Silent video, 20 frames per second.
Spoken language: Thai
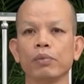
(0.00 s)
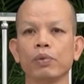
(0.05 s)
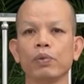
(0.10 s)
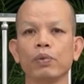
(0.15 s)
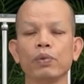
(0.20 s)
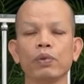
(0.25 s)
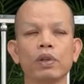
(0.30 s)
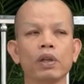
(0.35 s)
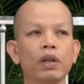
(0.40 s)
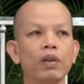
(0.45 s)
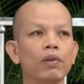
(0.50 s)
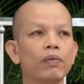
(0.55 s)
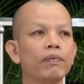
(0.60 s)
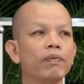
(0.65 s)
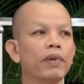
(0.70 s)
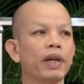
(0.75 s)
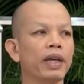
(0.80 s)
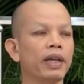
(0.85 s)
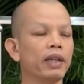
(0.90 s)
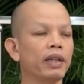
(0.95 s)
ผูกกระล่ม
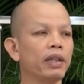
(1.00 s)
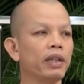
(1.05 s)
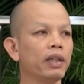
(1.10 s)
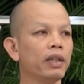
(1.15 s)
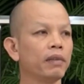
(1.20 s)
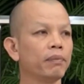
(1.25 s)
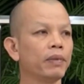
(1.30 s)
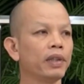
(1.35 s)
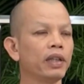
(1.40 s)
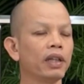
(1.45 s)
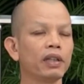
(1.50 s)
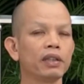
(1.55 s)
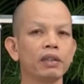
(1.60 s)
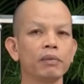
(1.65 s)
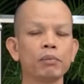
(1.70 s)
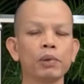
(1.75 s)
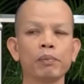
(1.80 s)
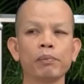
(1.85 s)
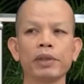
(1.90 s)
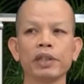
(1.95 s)
ไว้นี่มันยัง
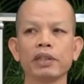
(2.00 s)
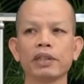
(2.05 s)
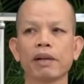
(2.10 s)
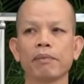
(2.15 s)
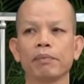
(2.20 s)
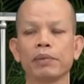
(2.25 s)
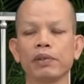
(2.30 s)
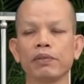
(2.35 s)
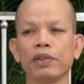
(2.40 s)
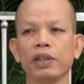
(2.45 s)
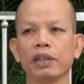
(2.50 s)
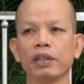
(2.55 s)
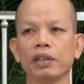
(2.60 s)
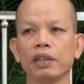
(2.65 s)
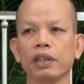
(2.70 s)
สิบโบเป็นสัมภเว